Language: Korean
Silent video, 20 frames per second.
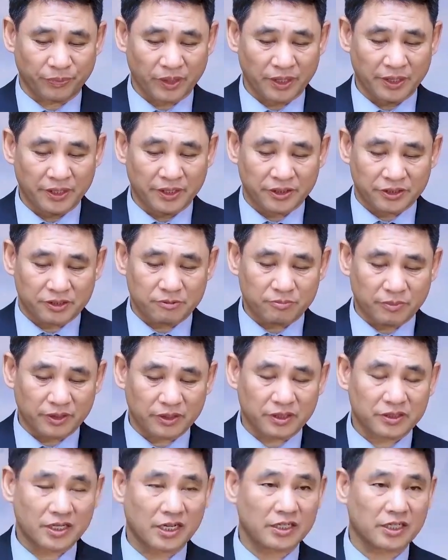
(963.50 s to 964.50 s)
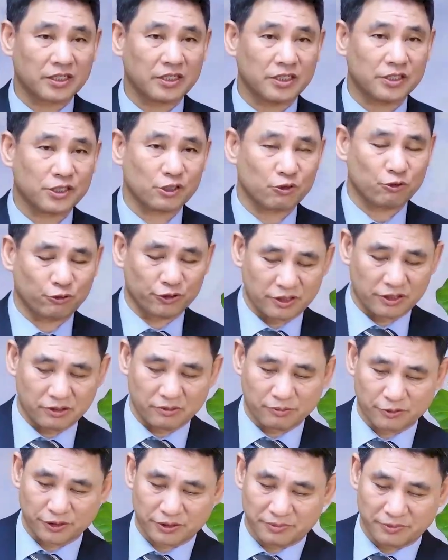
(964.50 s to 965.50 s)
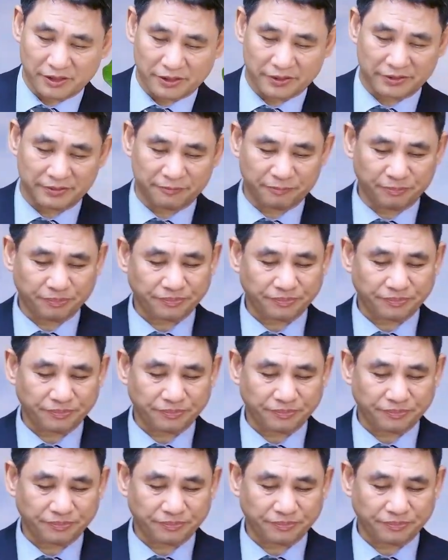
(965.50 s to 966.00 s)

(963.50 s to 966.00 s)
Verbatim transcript: 신명기 4장 1절로 5절을 보시면